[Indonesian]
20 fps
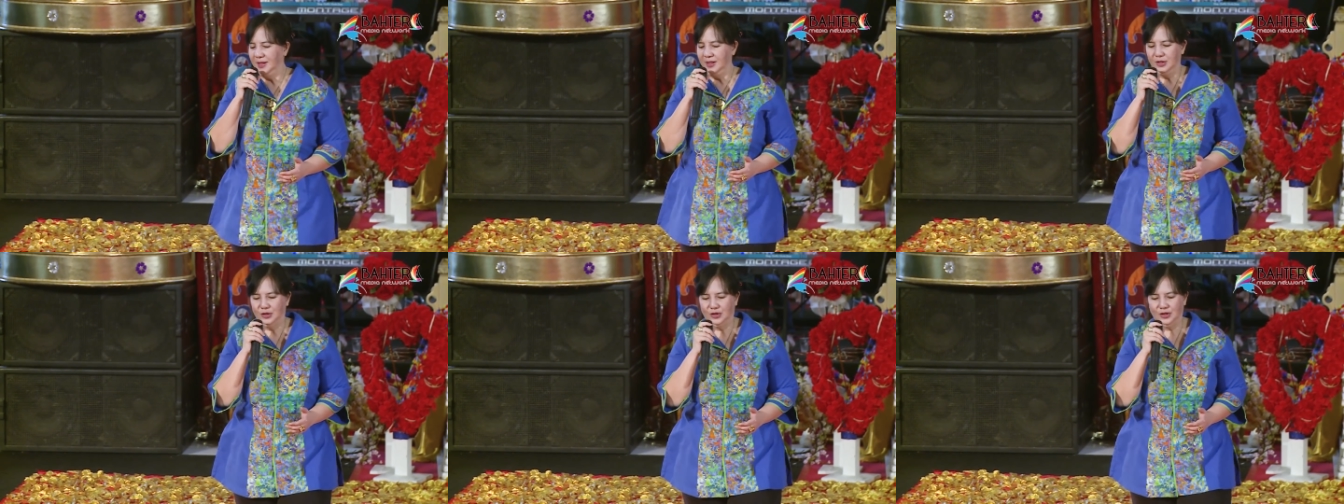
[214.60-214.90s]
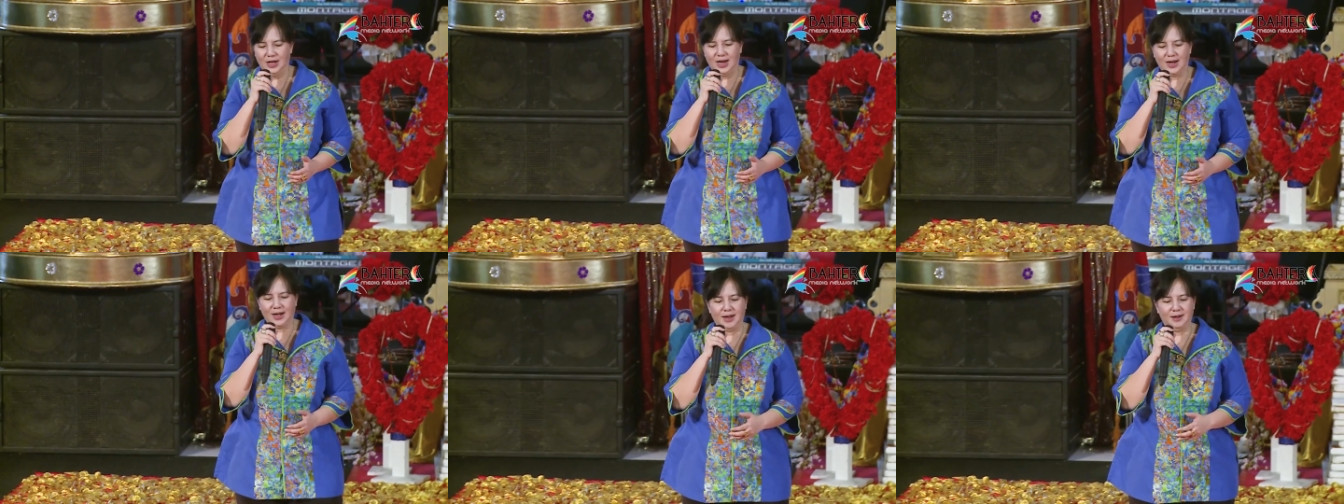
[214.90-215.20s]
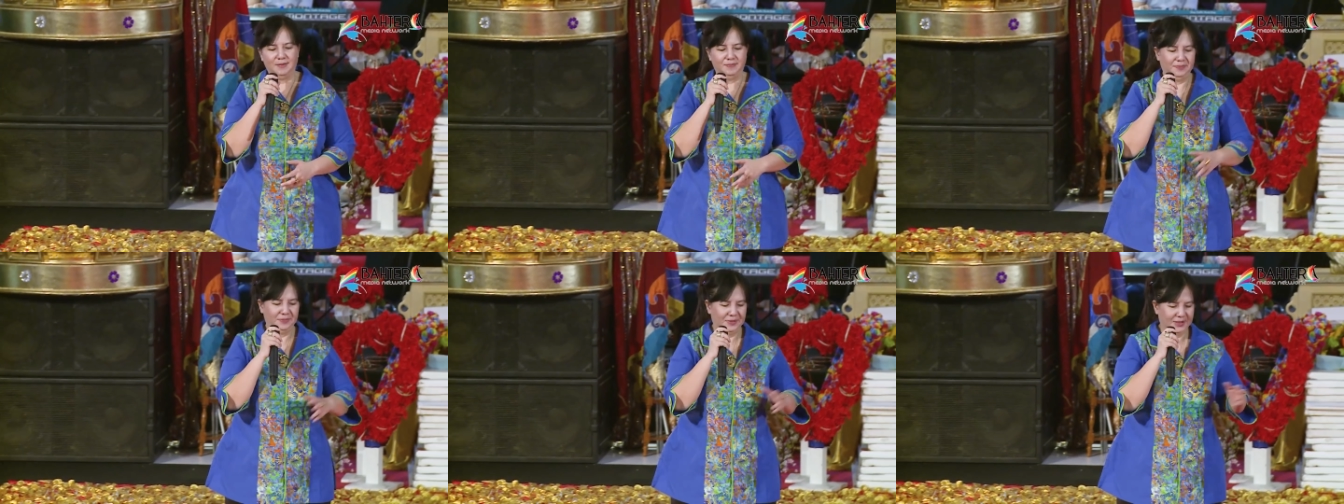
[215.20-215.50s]

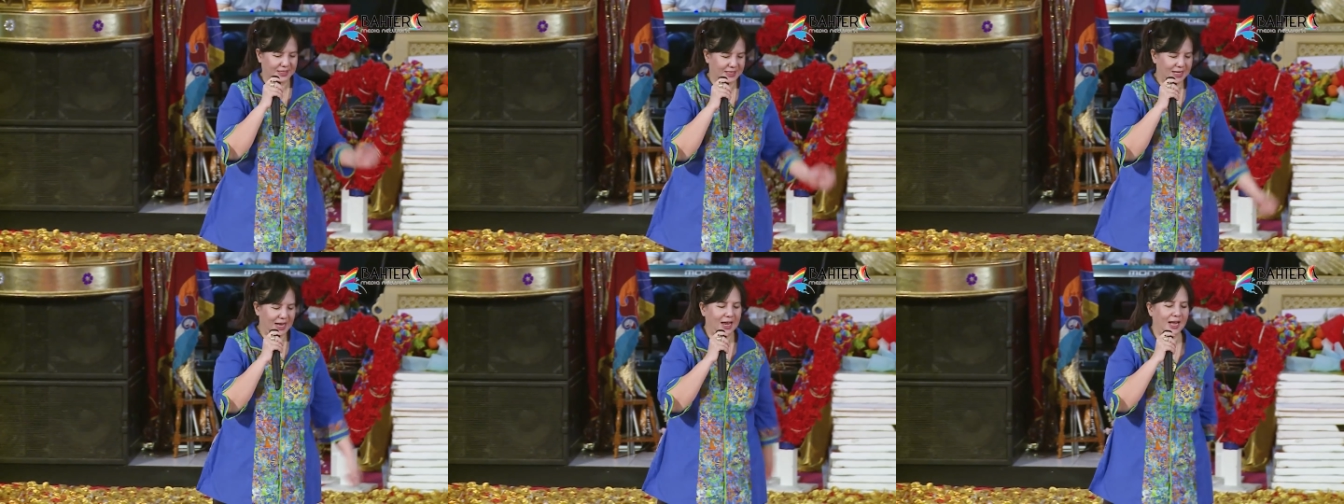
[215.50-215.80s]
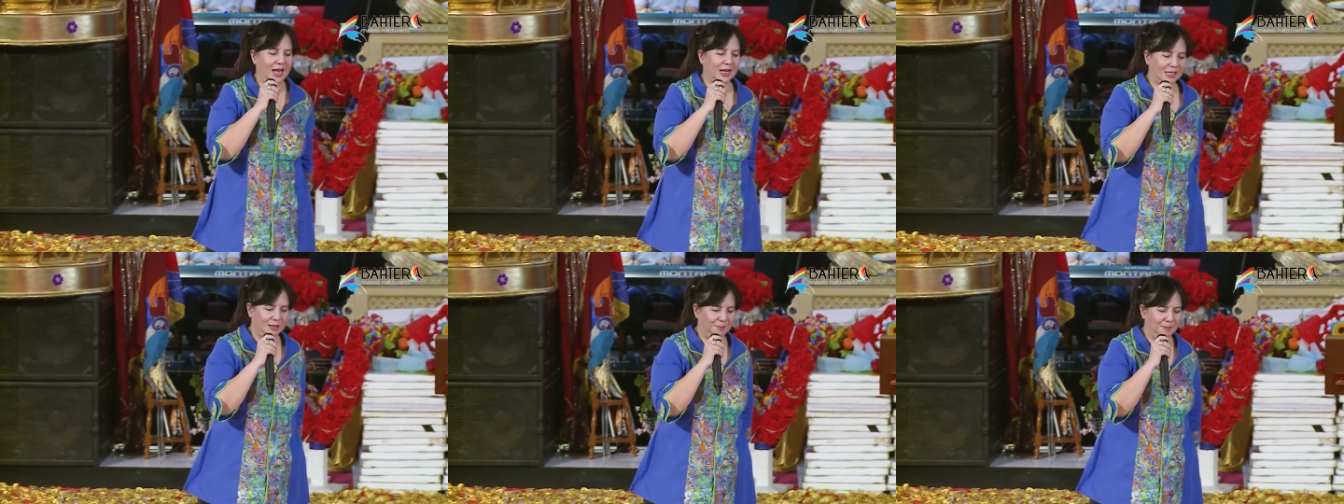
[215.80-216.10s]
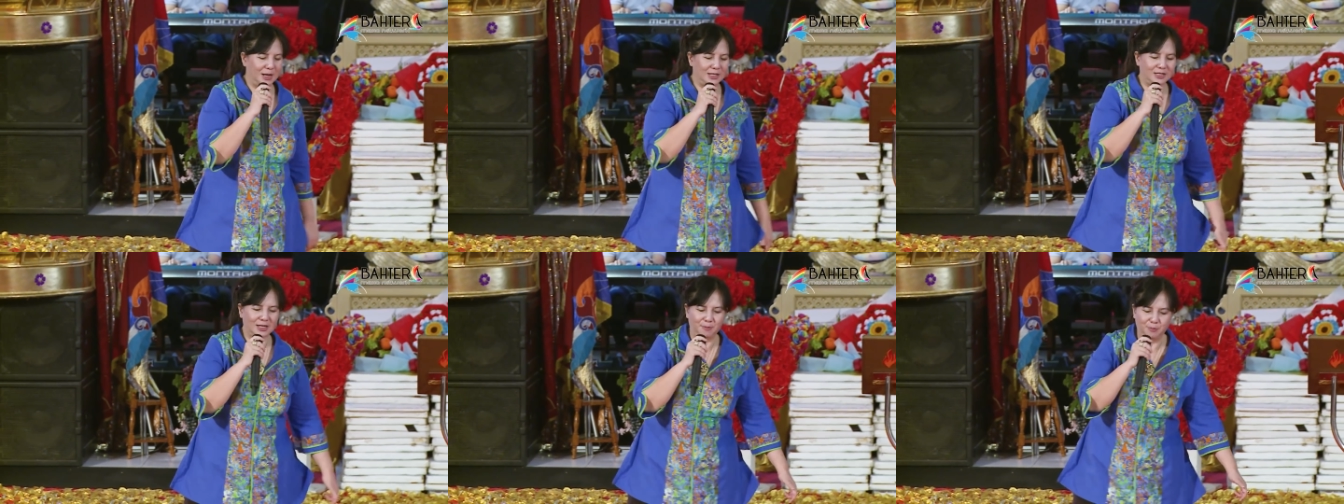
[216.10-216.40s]
Saudara, saya lagi
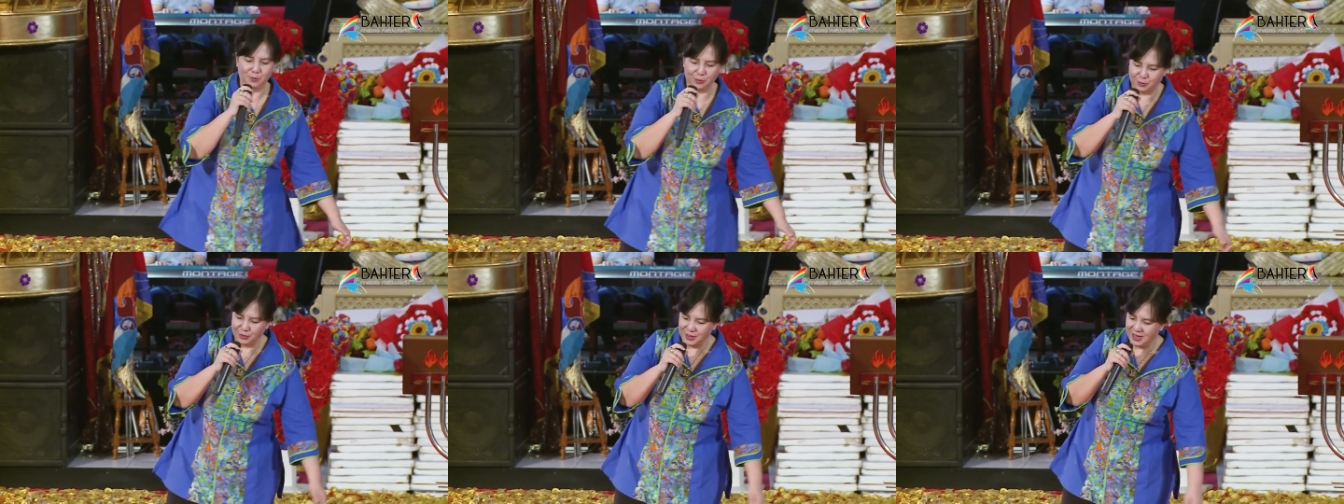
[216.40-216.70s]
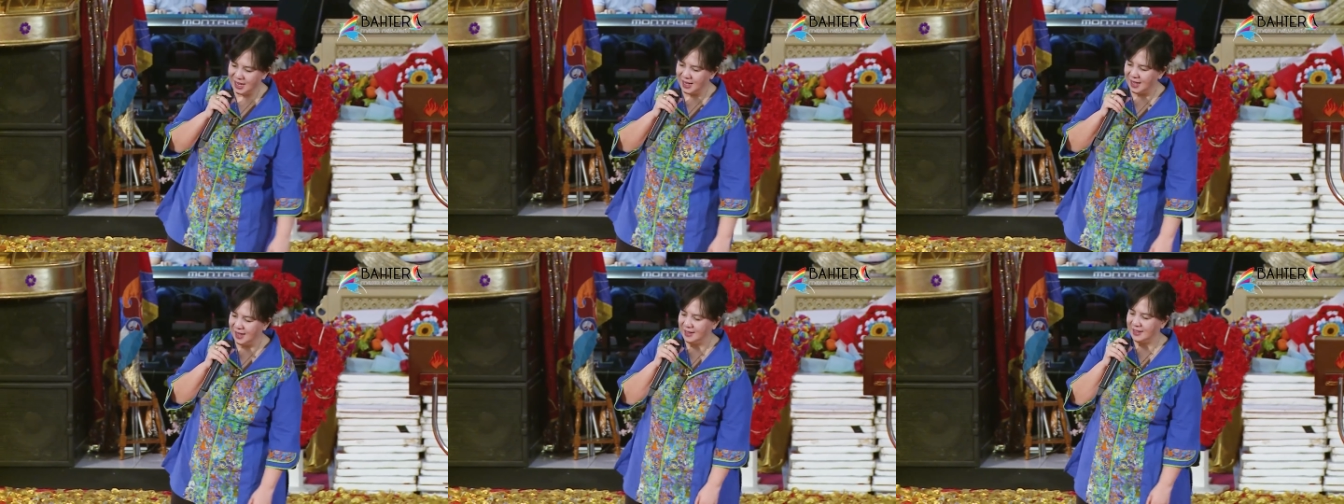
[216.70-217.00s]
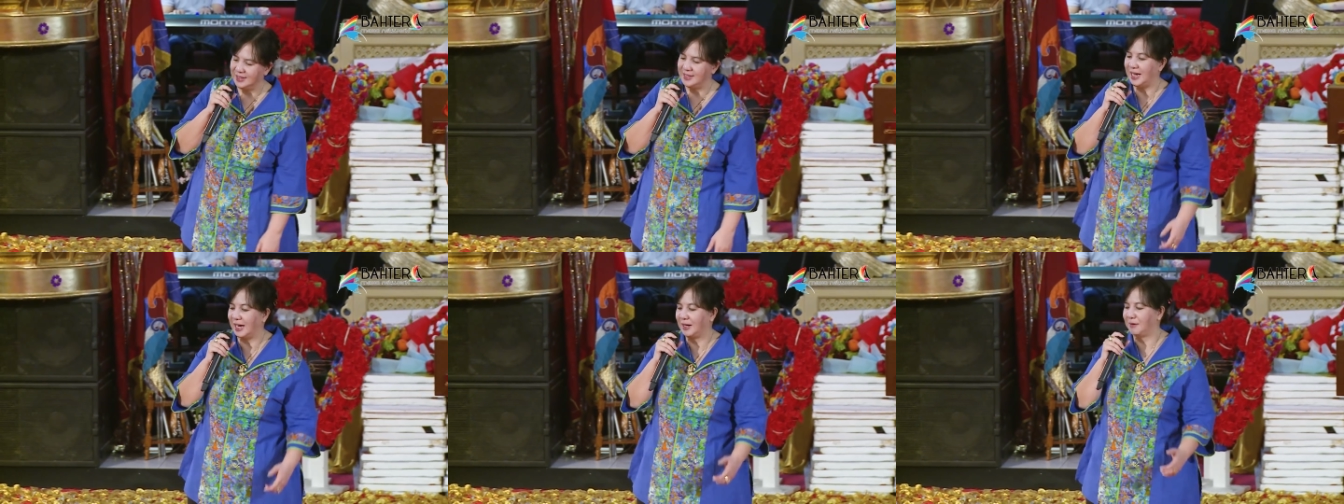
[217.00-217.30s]
baca bukunya
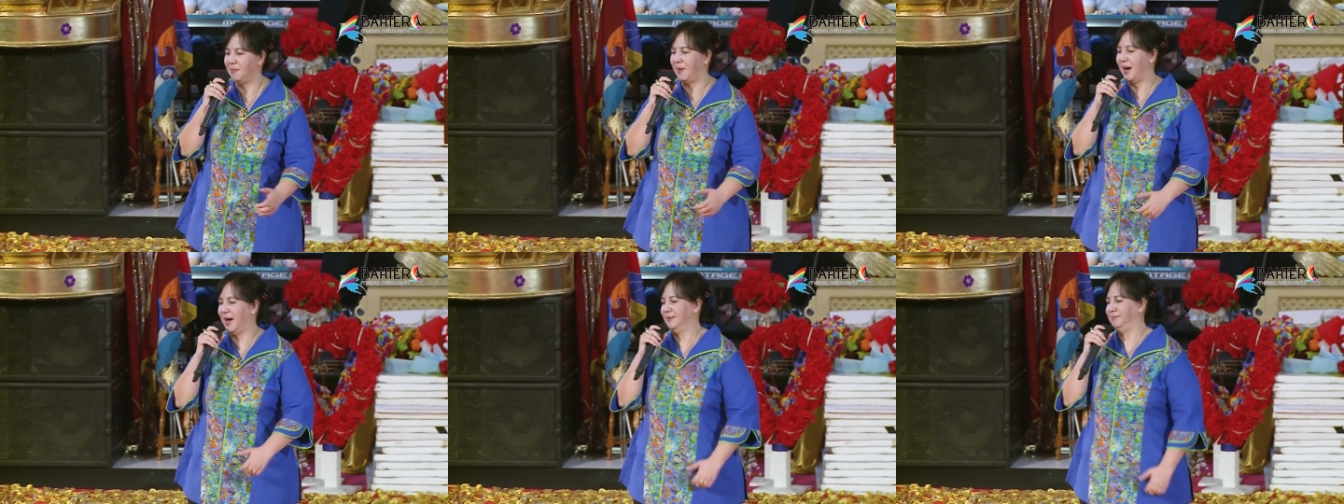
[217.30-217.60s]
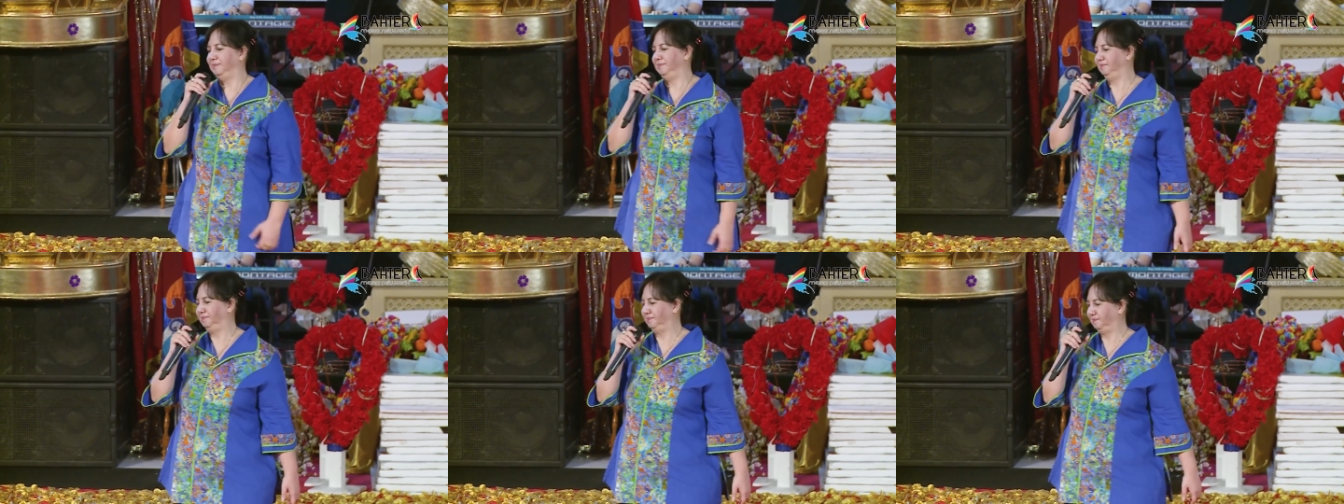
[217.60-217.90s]
Jack Ma.